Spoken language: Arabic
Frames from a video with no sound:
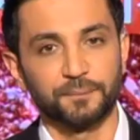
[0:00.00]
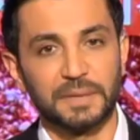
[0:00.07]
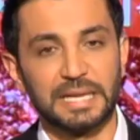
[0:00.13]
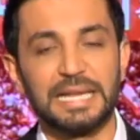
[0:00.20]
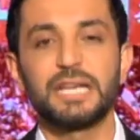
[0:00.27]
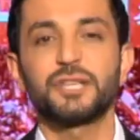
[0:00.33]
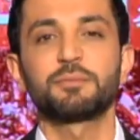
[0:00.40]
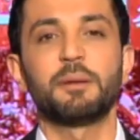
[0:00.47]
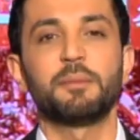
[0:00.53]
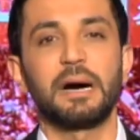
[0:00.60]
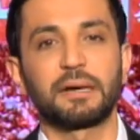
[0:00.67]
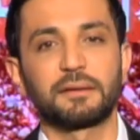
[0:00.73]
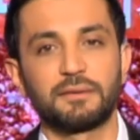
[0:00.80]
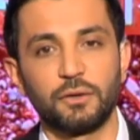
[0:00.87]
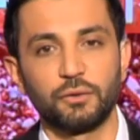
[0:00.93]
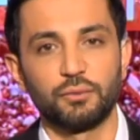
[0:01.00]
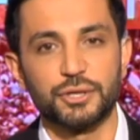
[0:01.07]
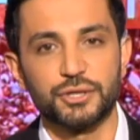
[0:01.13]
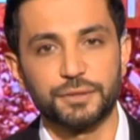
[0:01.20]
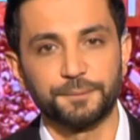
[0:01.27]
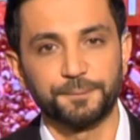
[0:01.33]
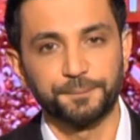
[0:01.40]
ليش ما معك
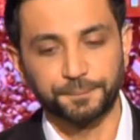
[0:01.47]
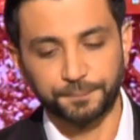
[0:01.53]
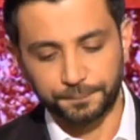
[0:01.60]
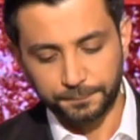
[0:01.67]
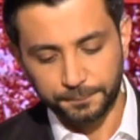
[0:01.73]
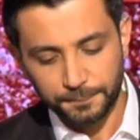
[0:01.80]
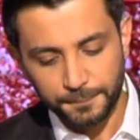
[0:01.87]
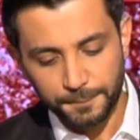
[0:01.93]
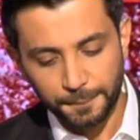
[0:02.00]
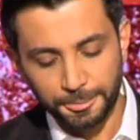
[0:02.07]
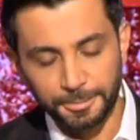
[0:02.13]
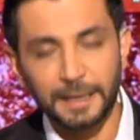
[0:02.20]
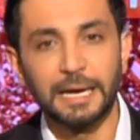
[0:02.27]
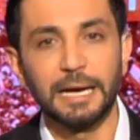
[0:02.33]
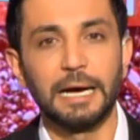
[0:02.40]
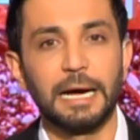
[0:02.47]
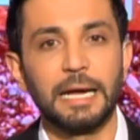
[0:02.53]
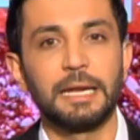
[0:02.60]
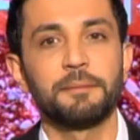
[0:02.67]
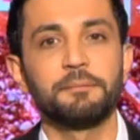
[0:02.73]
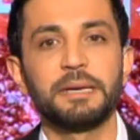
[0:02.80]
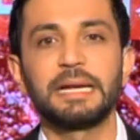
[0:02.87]
ساندويش قال
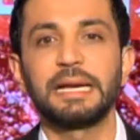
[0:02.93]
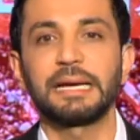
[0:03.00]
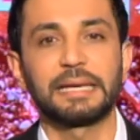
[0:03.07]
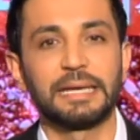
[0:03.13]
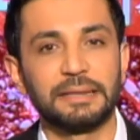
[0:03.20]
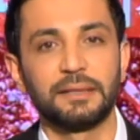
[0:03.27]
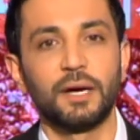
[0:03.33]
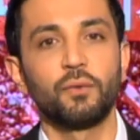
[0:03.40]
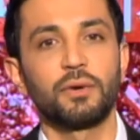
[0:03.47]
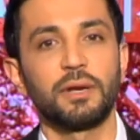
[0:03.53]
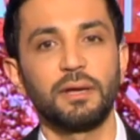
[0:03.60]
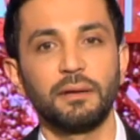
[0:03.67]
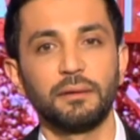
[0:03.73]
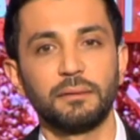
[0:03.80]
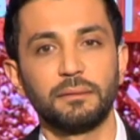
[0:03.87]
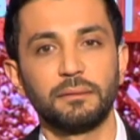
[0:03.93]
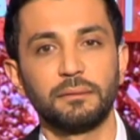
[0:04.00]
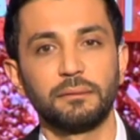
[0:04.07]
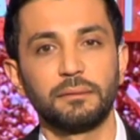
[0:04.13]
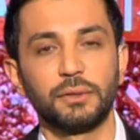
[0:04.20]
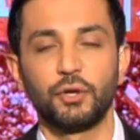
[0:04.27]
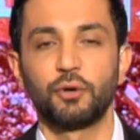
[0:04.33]
لها امبارح كان دوري
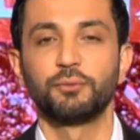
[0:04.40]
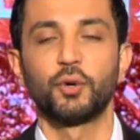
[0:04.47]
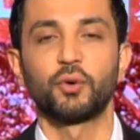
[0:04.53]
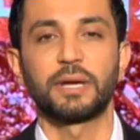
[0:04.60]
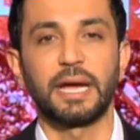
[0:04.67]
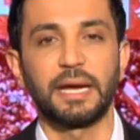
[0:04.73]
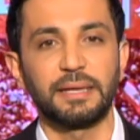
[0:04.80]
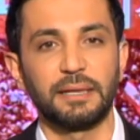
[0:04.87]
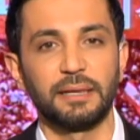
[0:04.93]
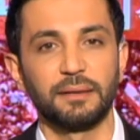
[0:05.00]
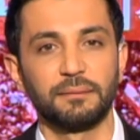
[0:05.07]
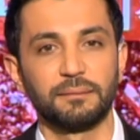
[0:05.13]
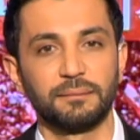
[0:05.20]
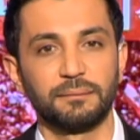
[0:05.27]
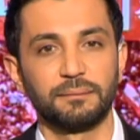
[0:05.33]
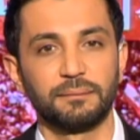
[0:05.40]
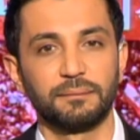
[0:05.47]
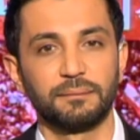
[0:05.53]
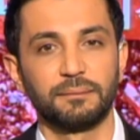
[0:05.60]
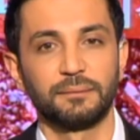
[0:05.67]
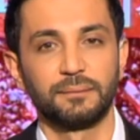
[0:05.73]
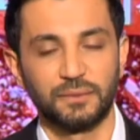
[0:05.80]
اليوم دور خيي
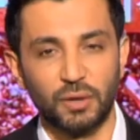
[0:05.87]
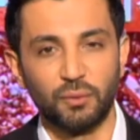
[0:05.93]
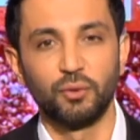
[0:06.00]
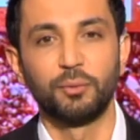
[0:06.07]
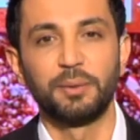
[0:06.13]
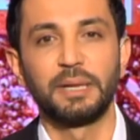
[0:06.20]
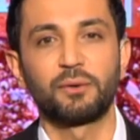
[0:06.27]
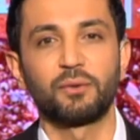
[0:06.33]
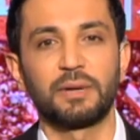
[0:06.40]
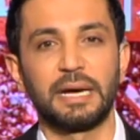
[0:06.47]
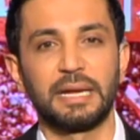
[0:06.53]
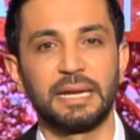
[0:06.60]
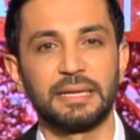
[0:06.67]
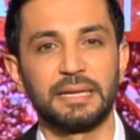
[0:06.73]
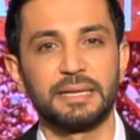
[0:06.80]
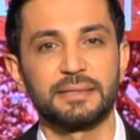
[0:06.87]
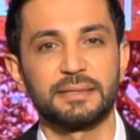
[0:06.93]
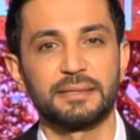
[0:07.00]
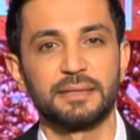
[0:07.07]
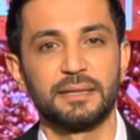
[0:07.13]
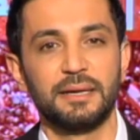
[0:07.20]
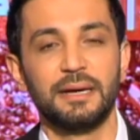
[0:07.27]
طولوا بالكم على
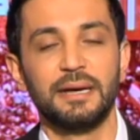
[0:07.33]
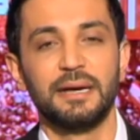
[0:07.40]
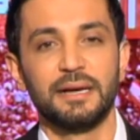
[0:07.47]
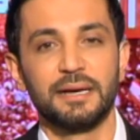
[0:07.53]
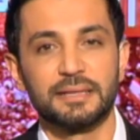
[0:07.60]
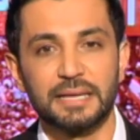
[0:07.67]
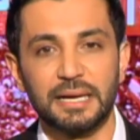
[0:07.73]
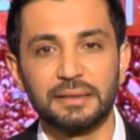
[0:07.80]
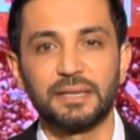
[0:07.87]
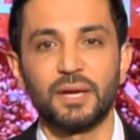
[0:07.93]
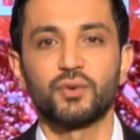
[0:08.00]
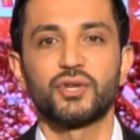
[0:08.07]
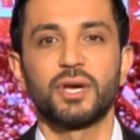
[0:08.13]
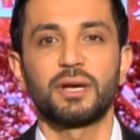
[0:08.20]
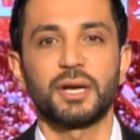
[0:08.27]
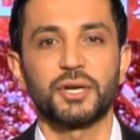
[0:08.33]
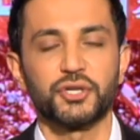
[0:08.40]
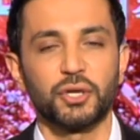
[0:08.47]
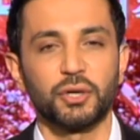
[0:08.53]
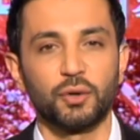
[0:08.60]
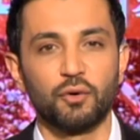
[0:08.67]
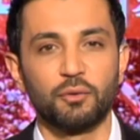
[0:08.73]
الناس إذا أنت وجارك
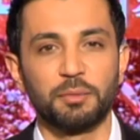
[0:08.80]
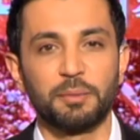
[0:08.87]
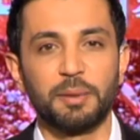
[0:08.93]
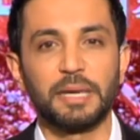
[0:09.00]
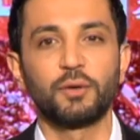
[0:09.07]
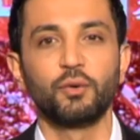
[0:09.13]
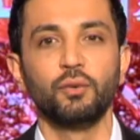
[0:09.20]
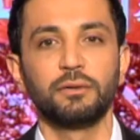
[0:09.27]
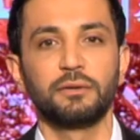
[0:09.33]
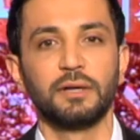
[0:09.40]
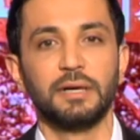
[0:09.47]
شغلكم ببيروت